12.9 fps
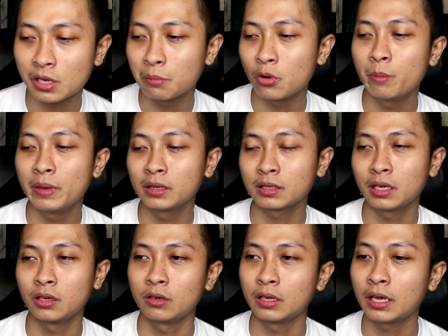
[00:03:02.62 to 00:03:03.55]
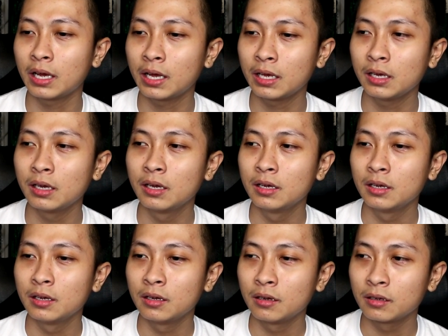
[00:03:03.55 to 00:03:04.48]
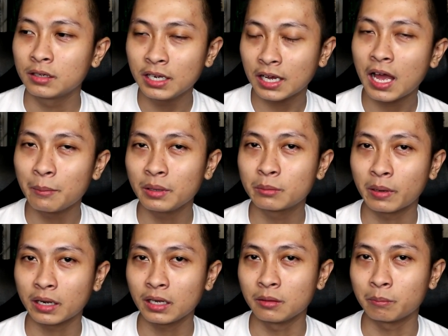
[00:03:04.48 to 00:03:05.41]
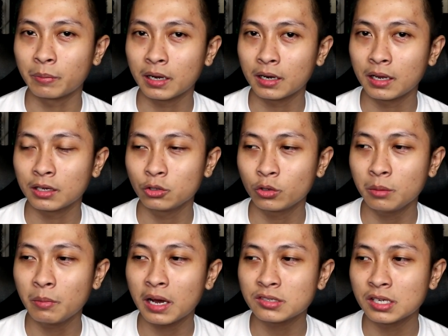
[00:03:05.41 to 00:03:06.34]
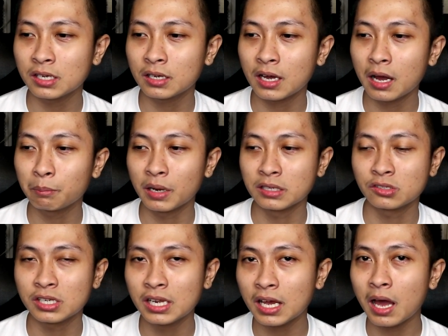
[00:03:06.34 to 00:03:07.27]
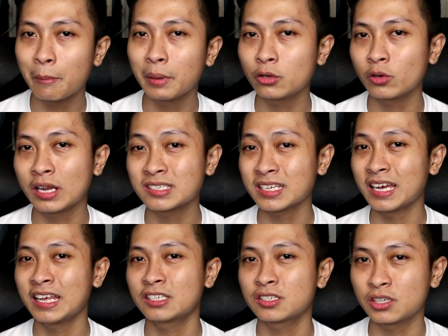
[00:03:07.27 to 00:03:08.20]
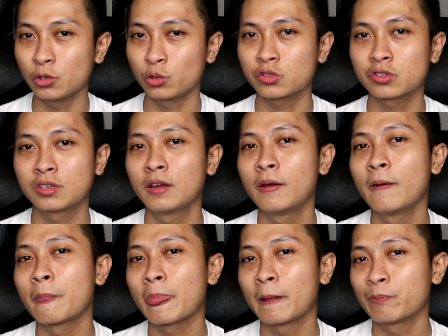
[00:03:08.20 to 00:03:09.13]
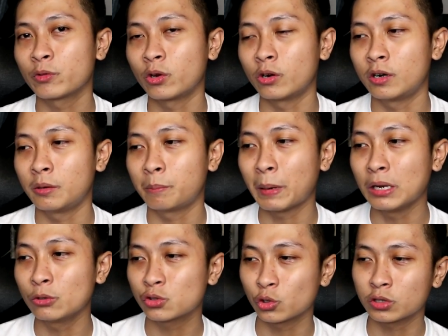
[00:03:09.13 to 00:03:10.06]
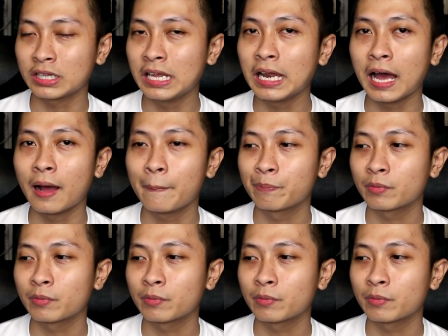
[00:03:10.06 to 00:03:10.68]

sa moment na yon ay ginagamit pa rin para lang yung iba kasing uplines ginagamit yon as an excuse or palusot nila